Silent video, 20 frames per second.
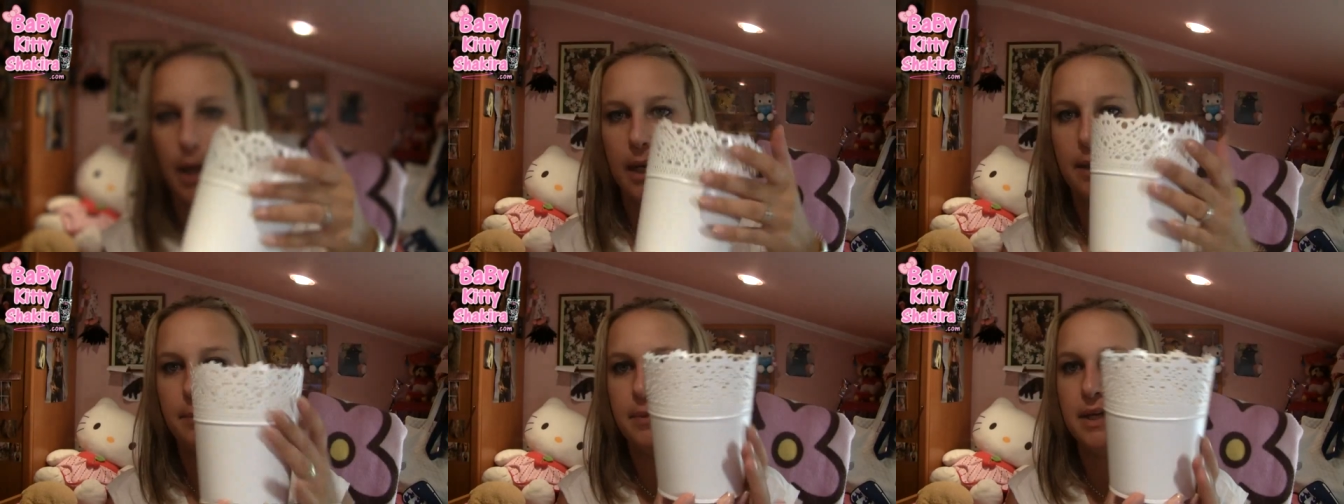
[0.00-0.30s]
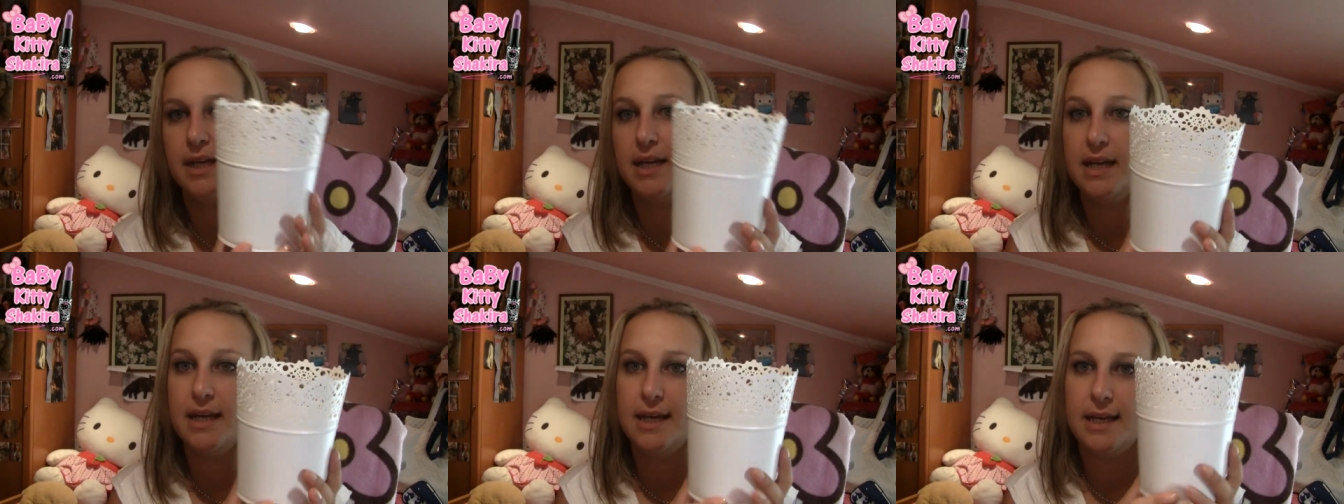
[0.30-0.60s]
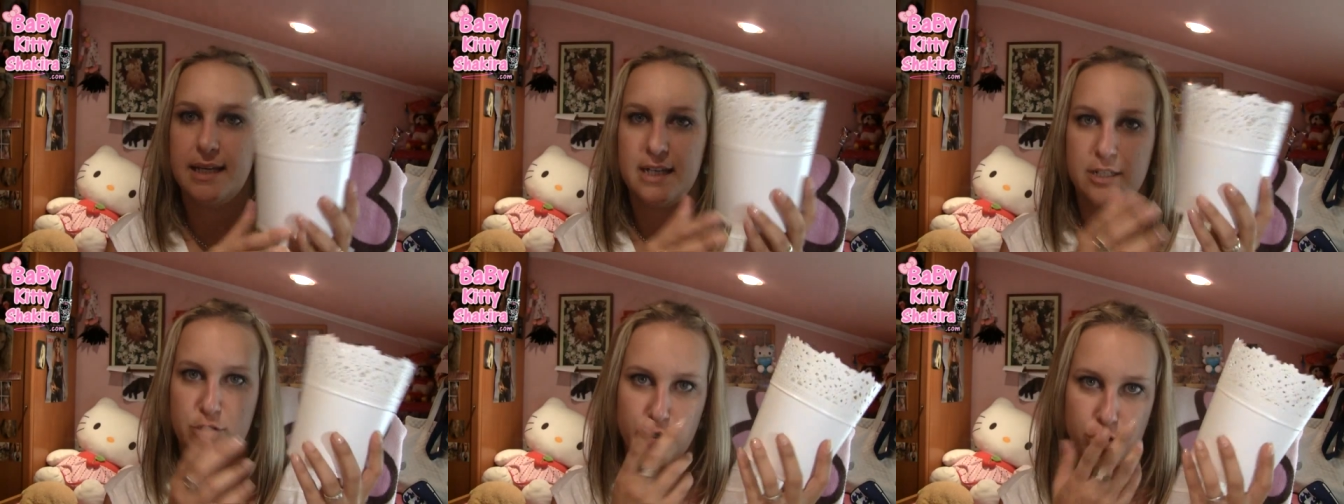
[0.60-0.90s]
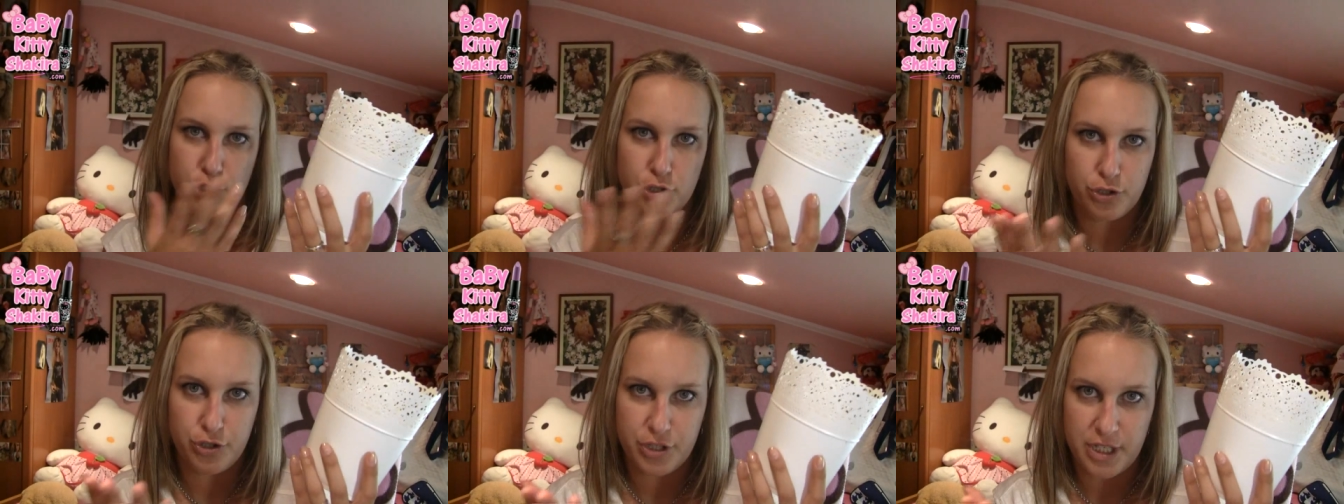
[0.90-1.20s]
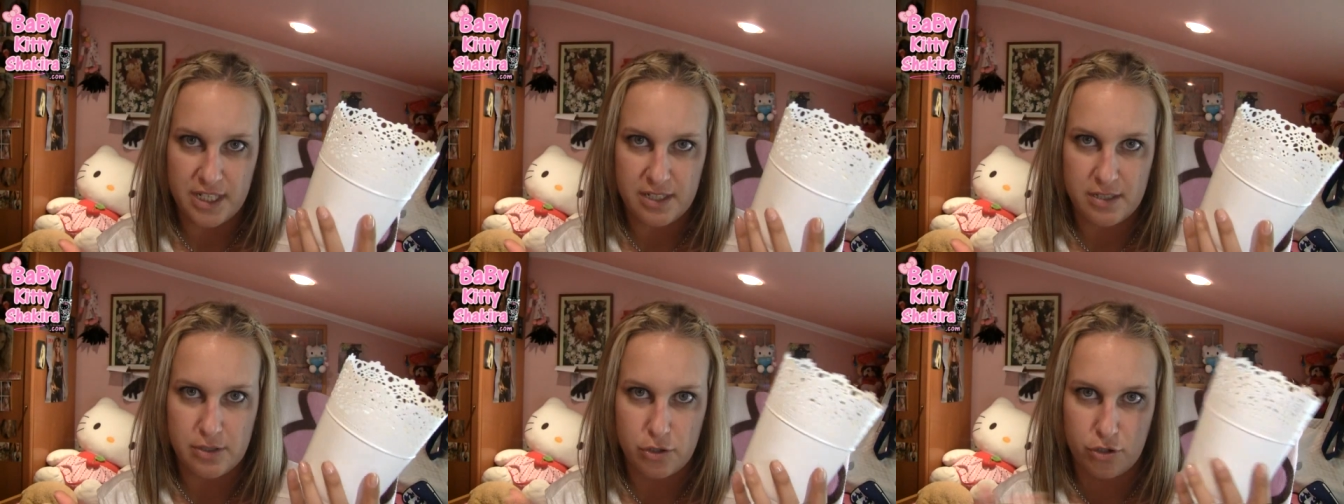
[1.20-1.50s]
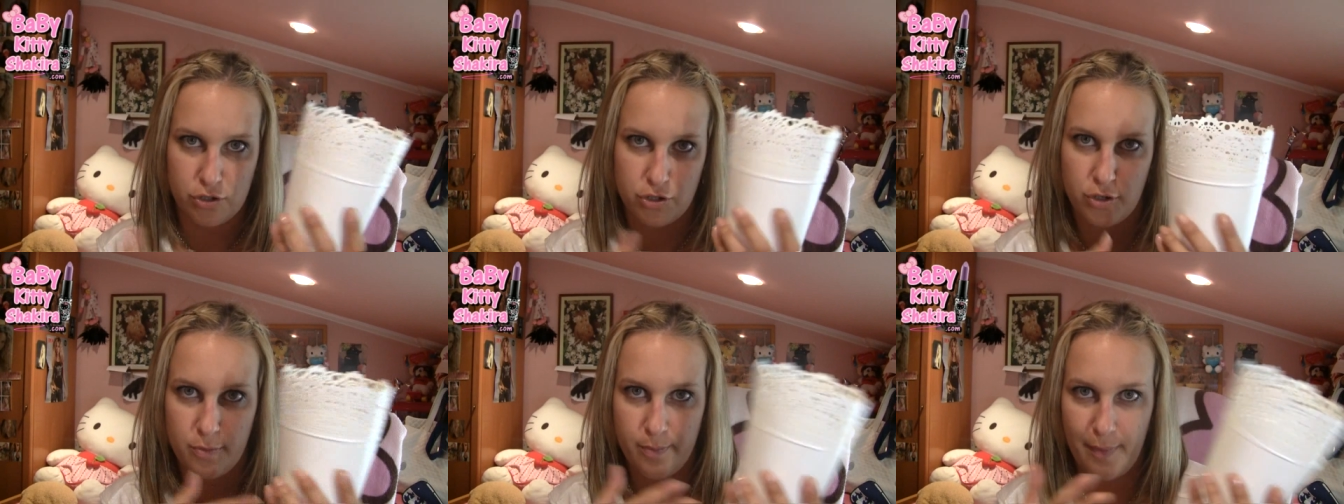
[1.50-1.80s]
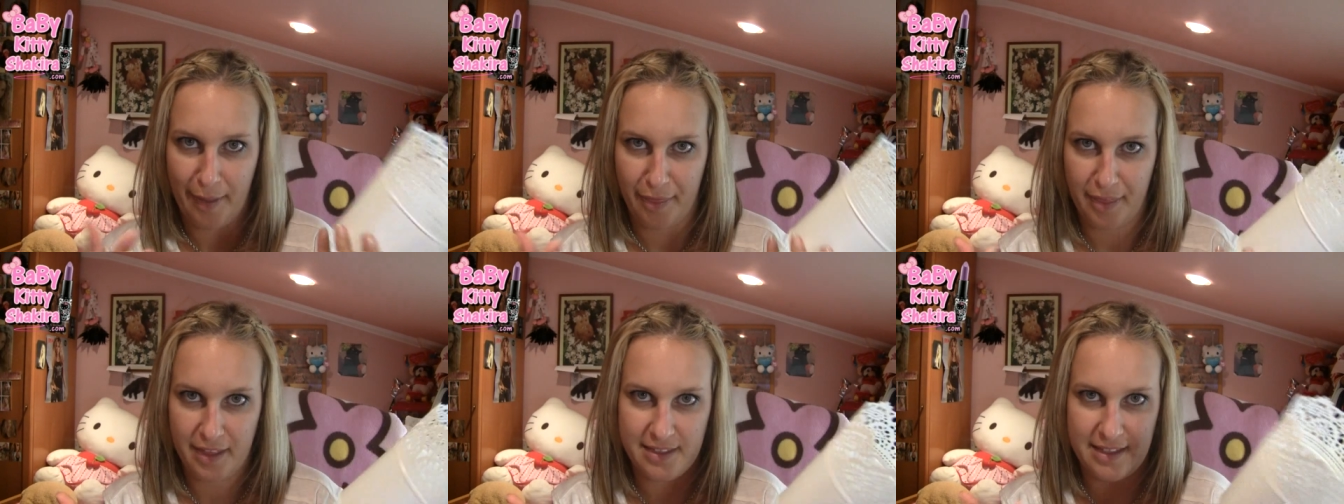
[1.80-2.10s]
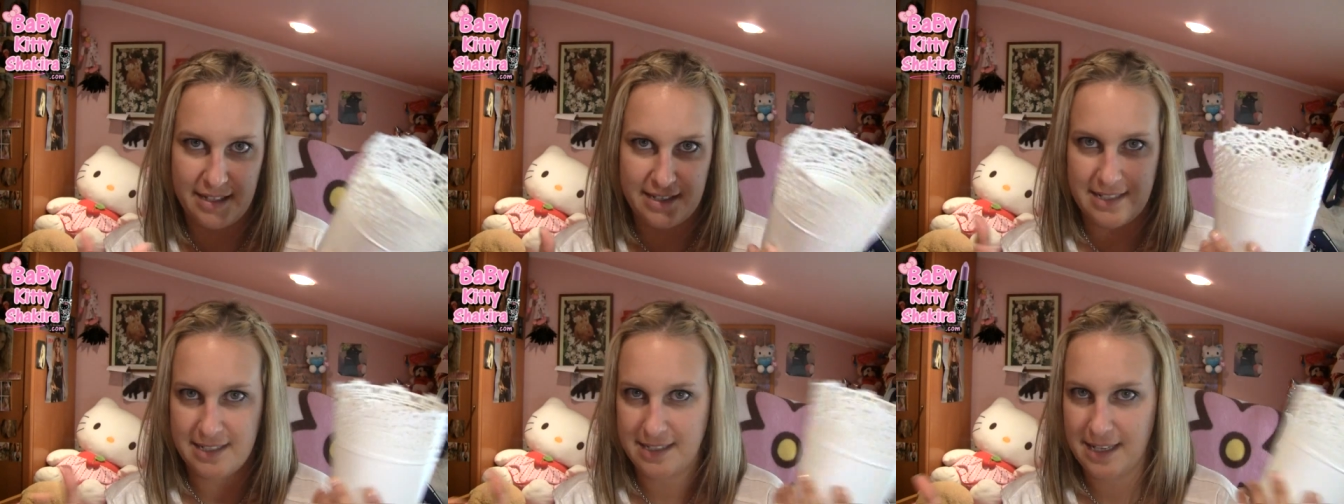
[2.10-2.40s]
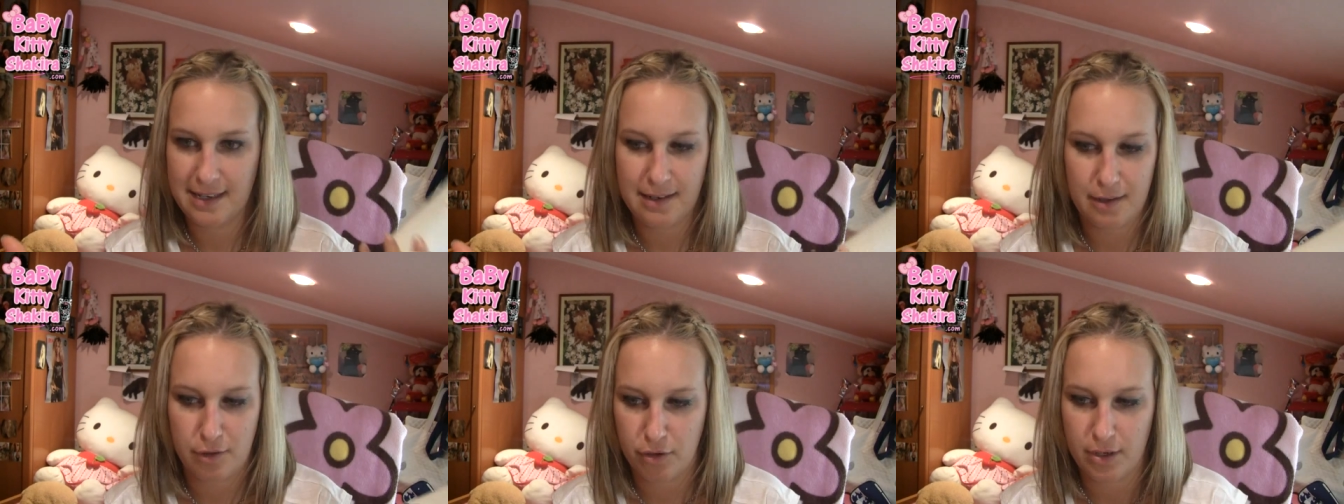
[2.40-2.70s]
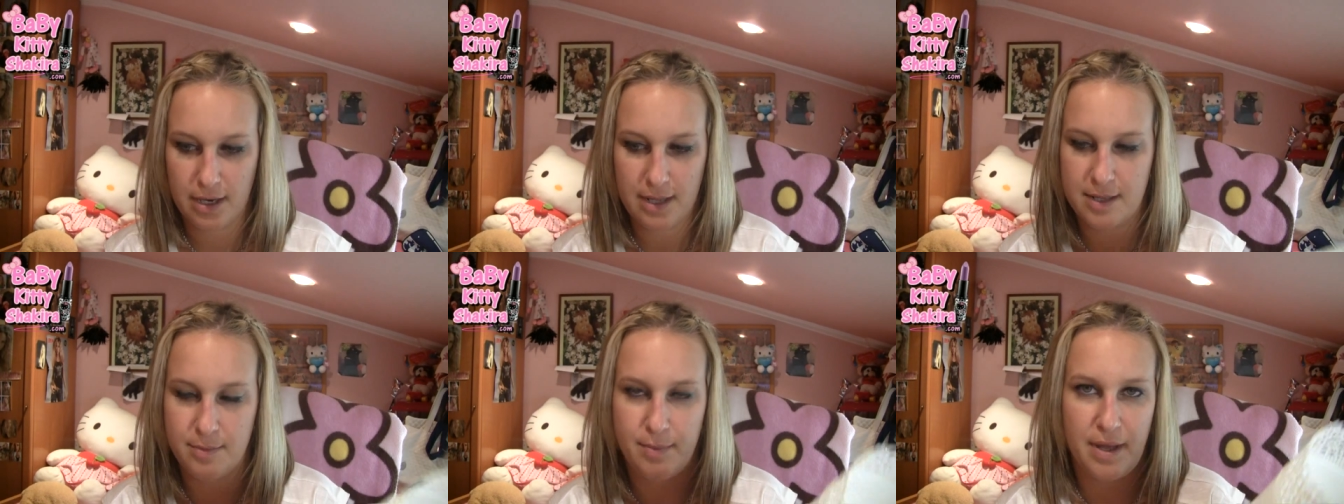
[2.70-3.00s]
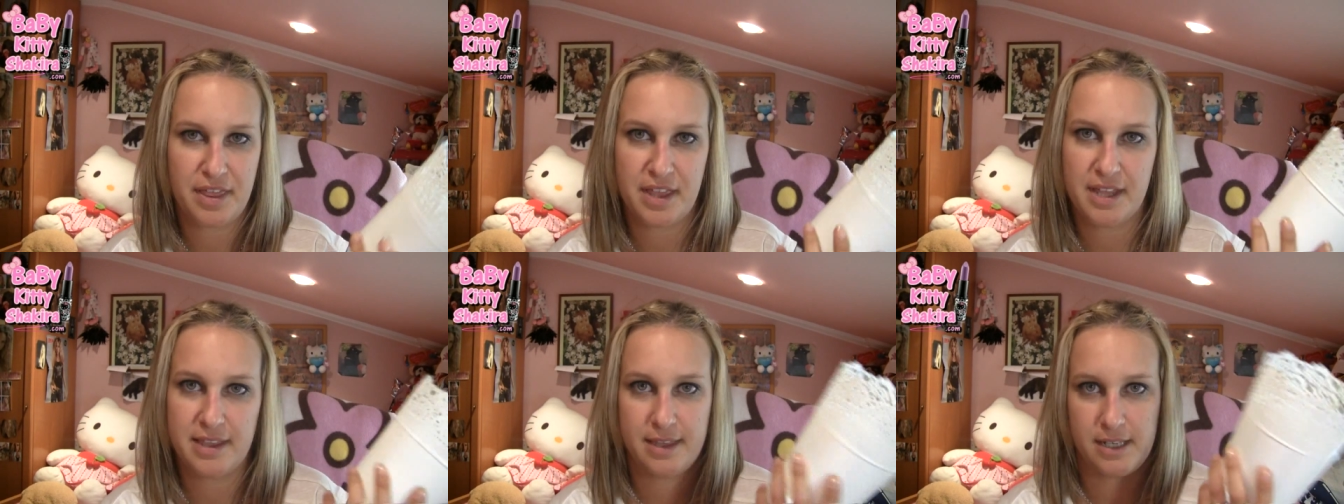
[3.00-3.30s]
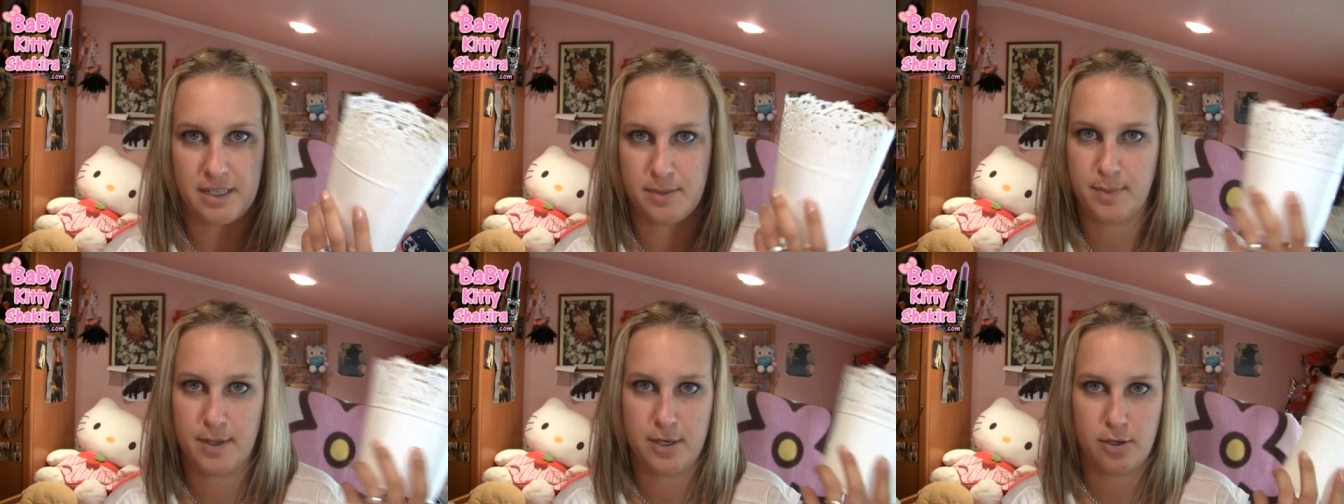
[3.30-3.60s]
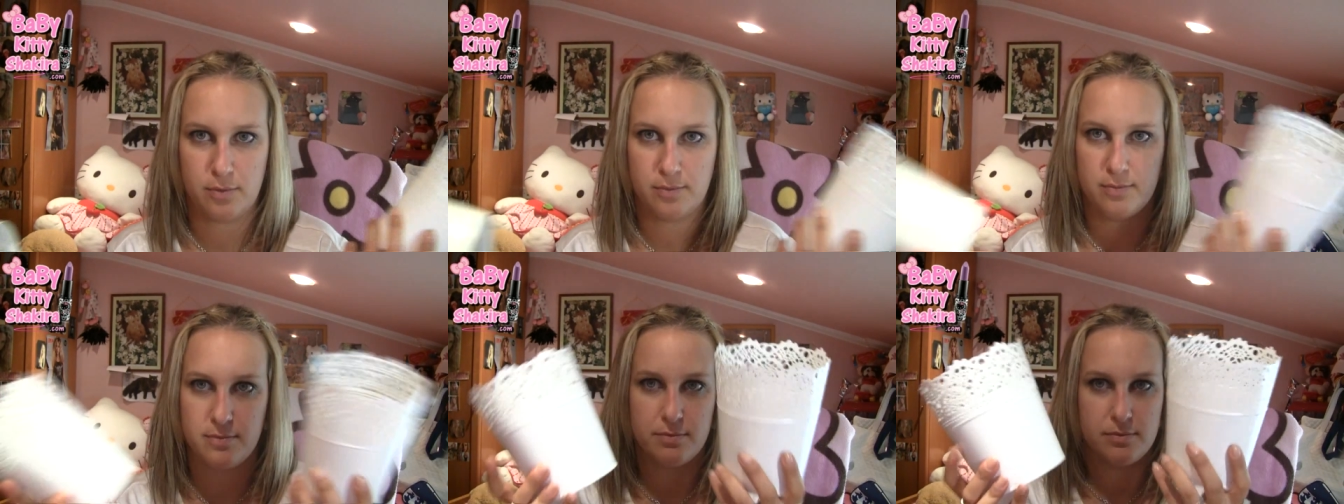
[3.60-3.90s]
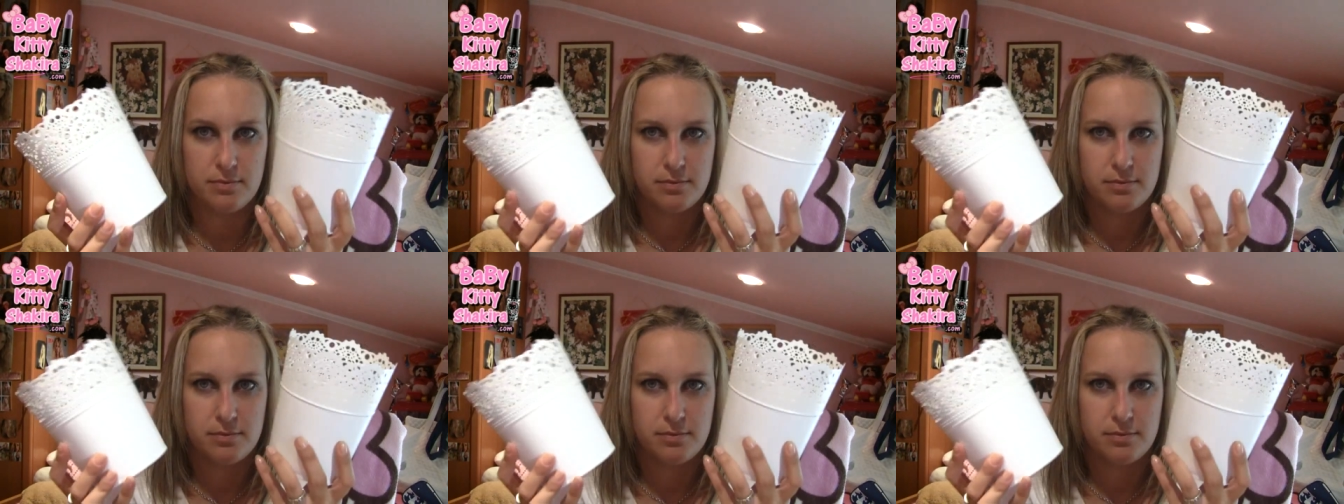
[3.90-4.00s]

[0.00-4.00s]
¿vale? Y estos son tiestos, son macetas, está en la zona de macetas, pero